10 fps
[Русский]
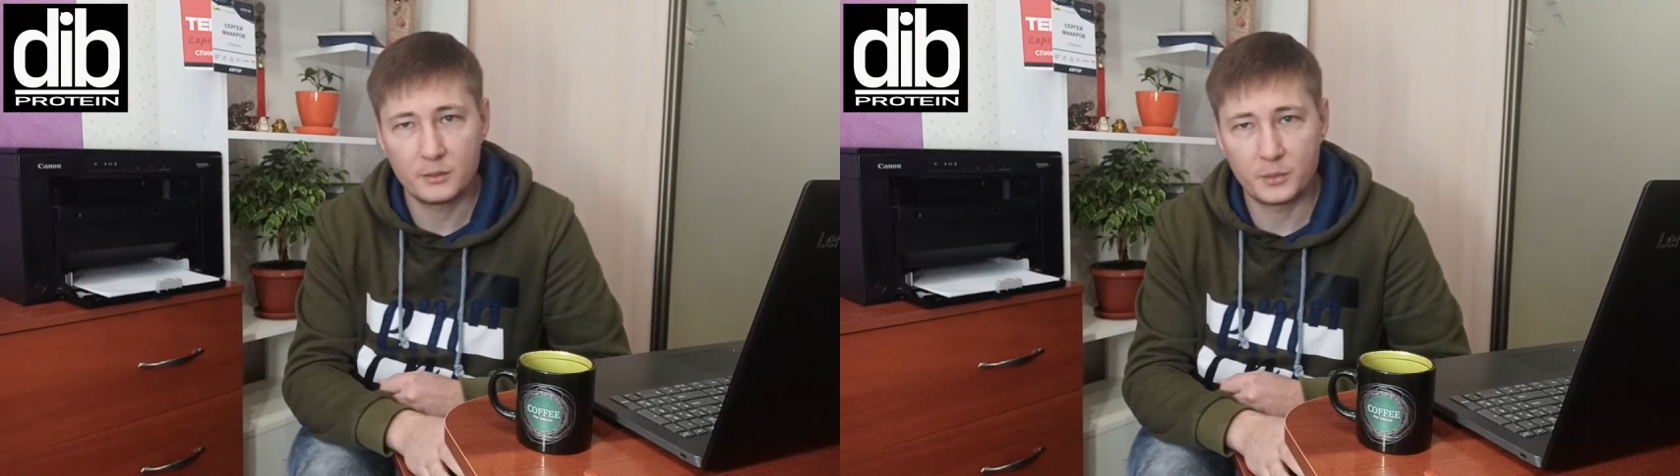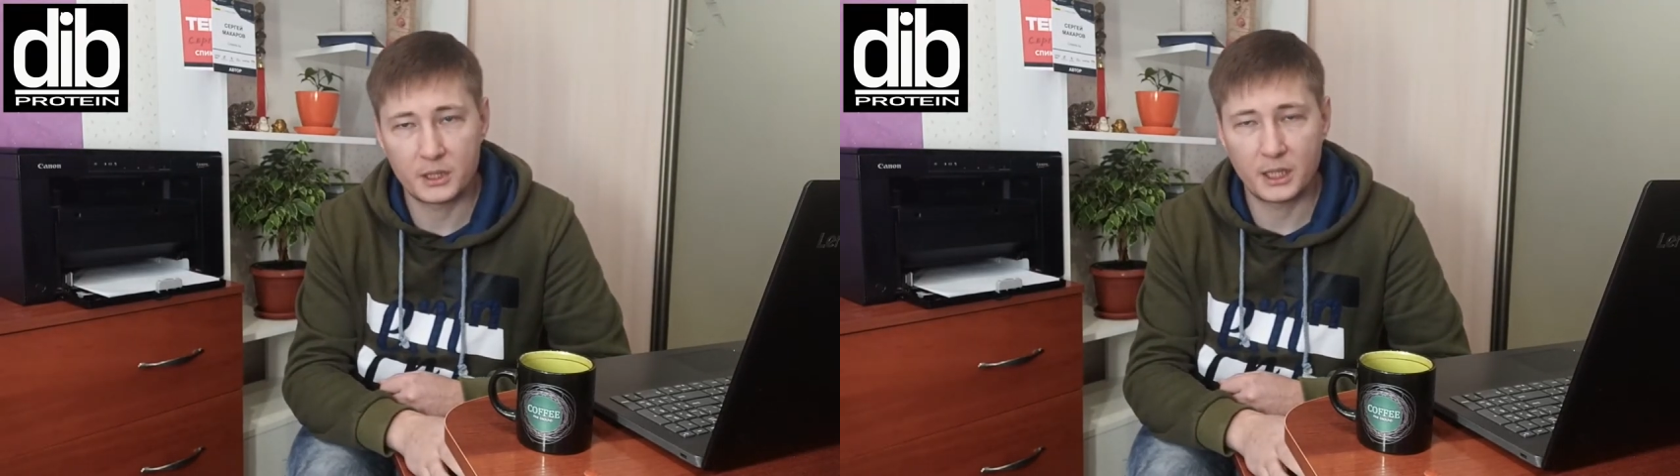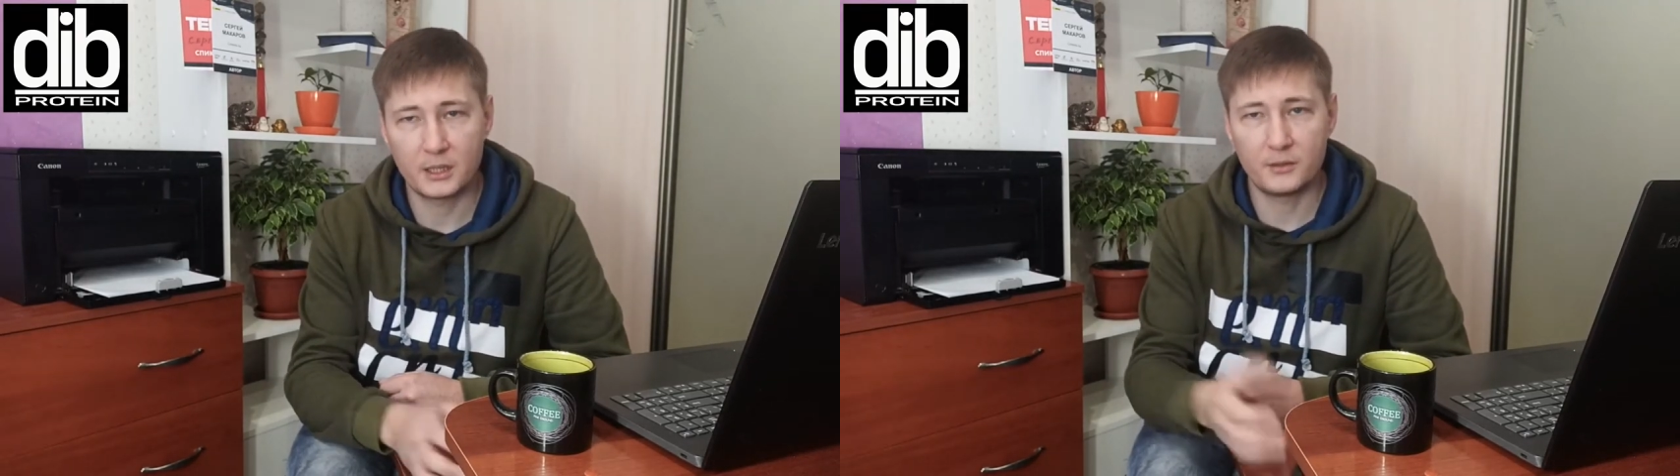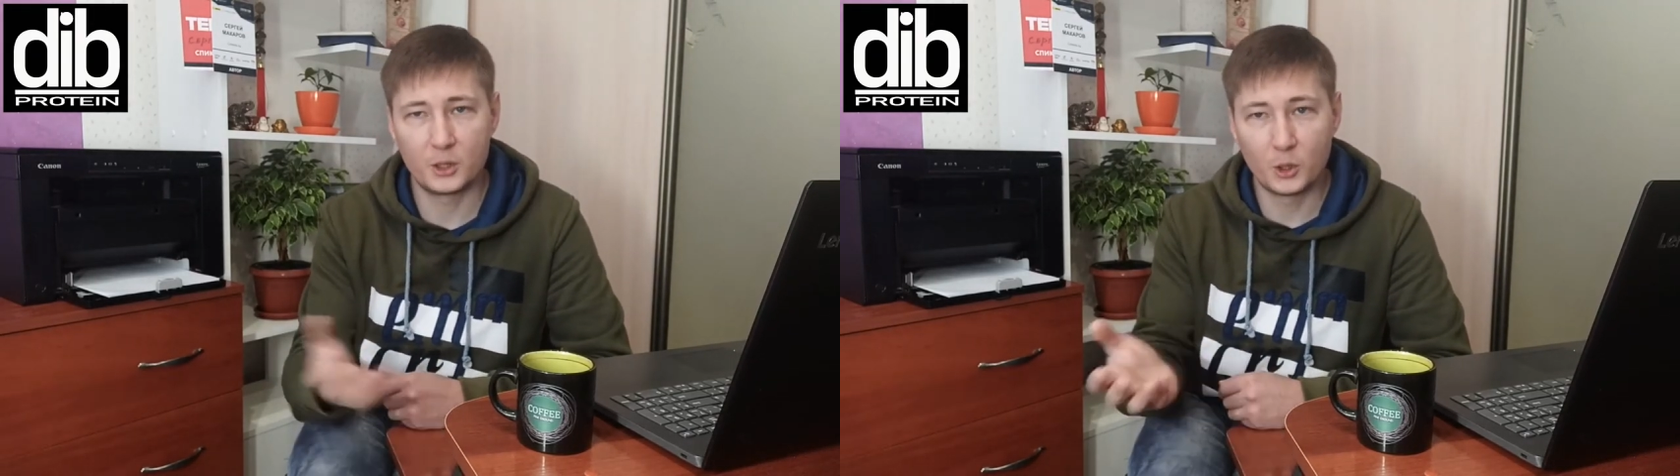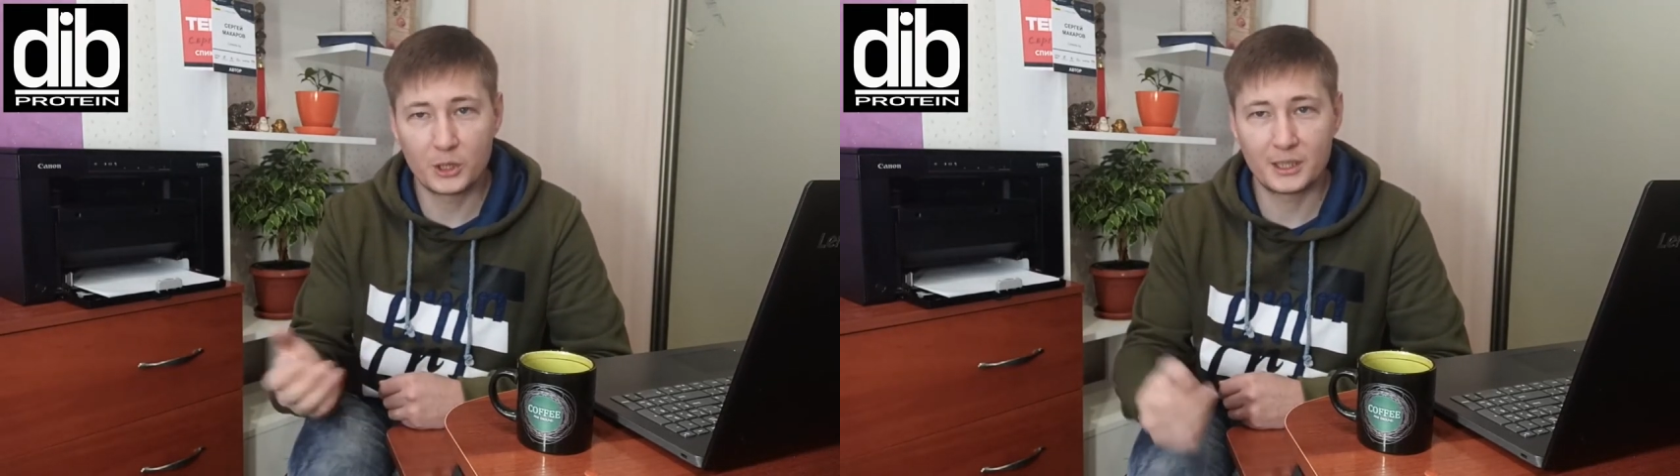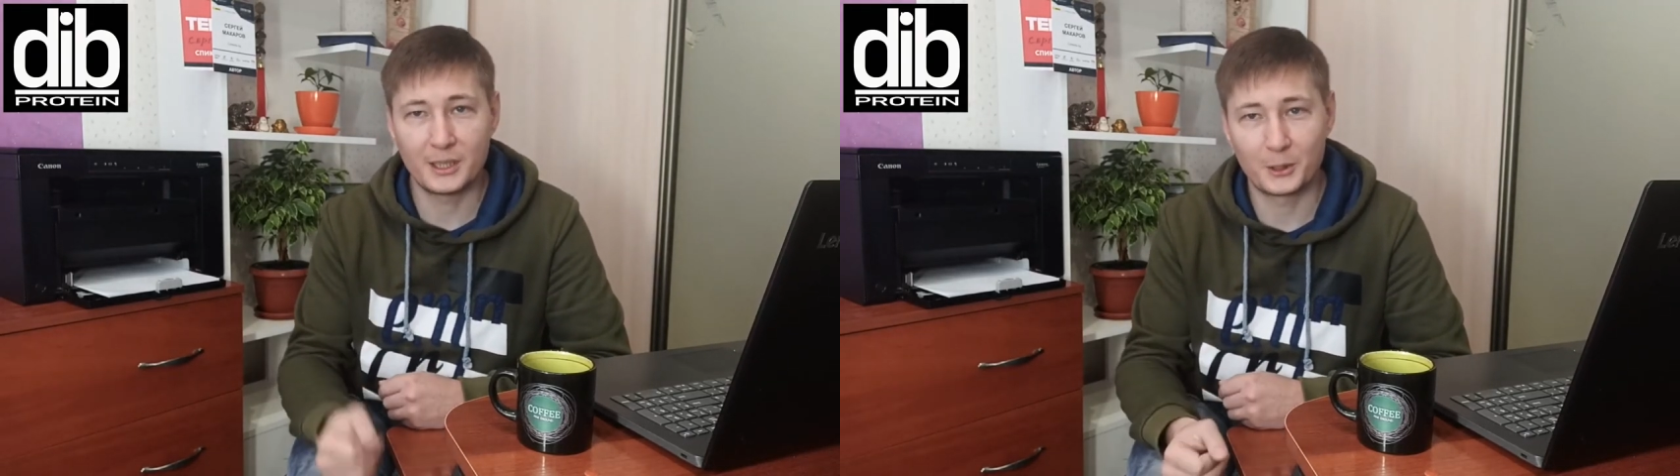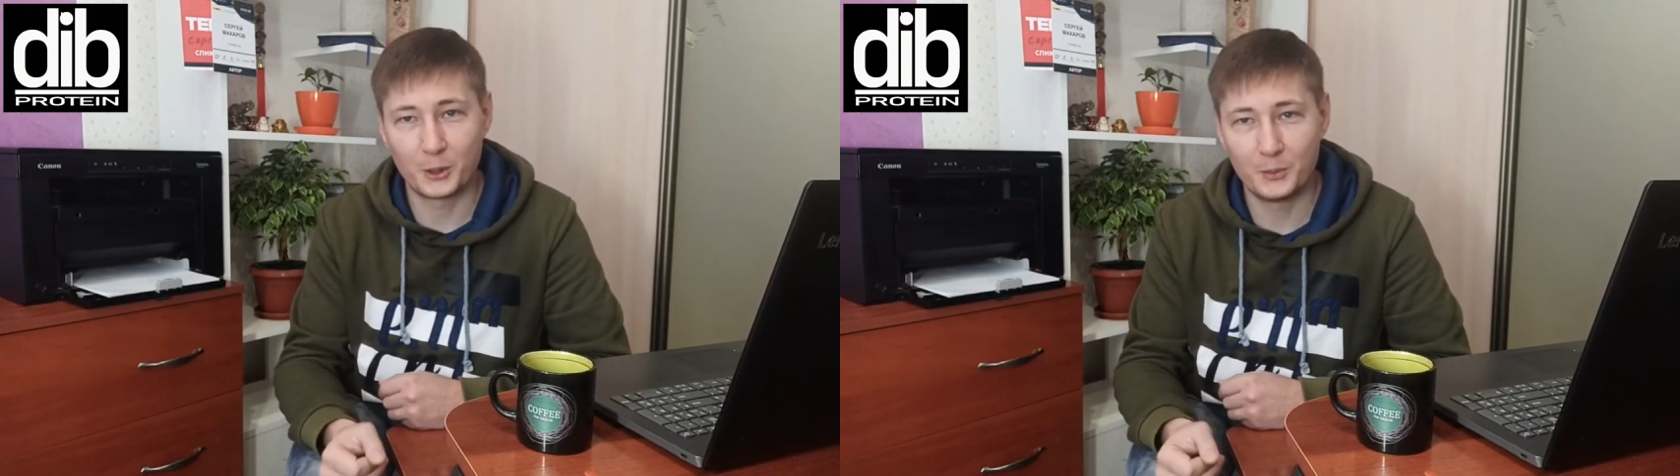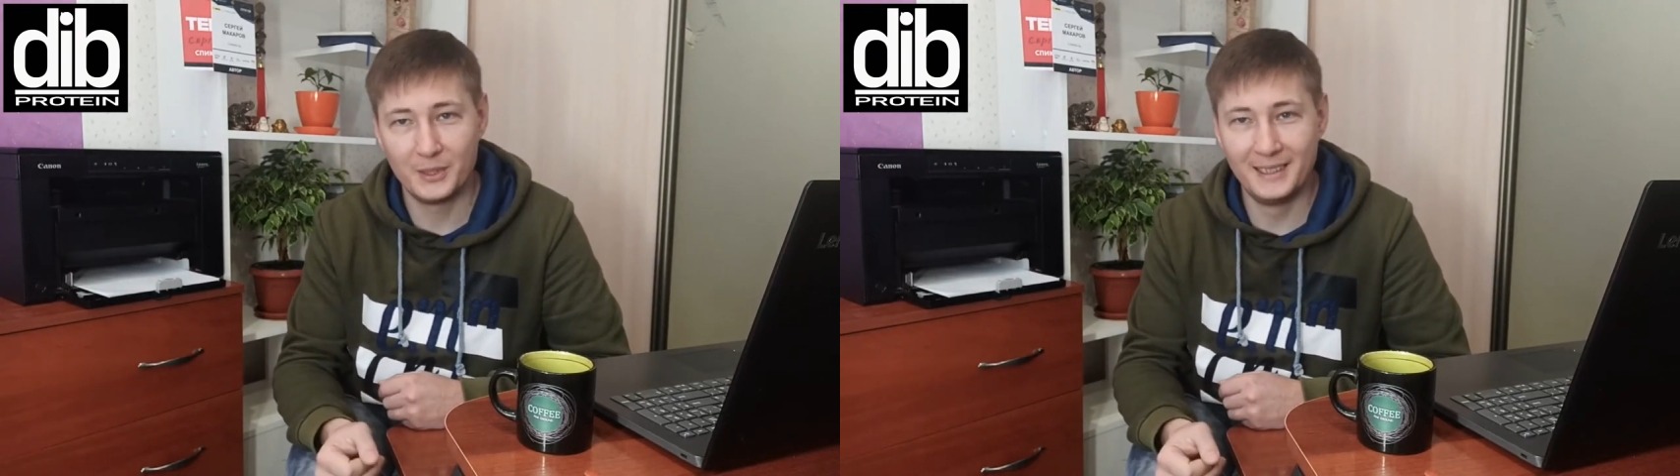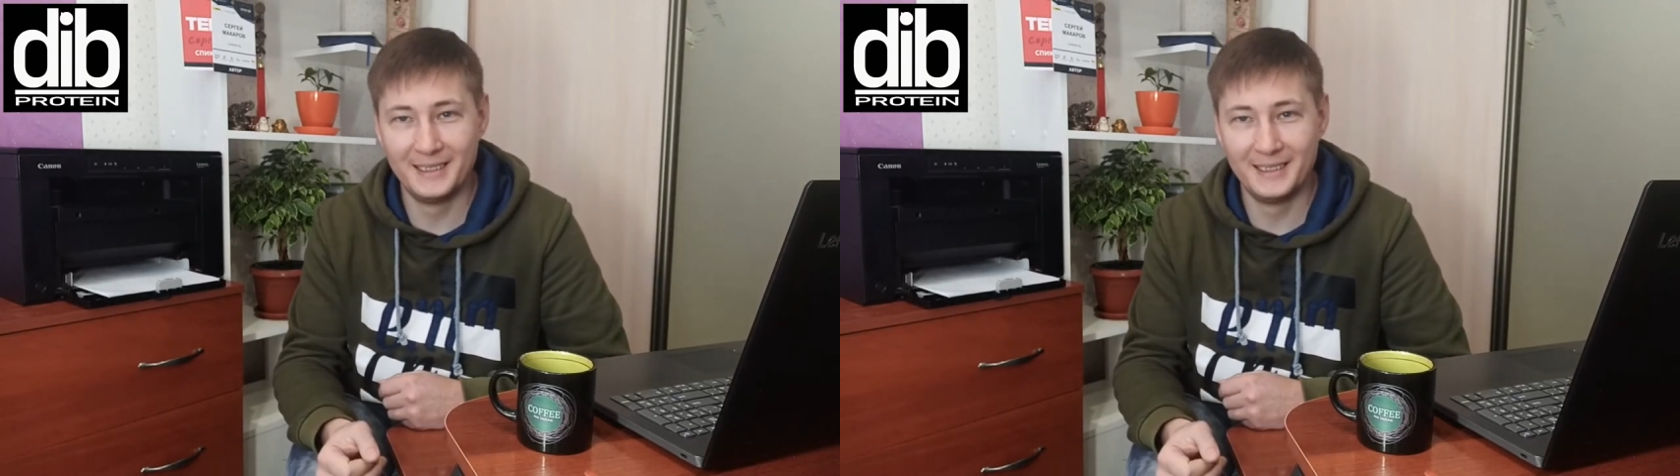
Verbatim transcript: писать видосы о том,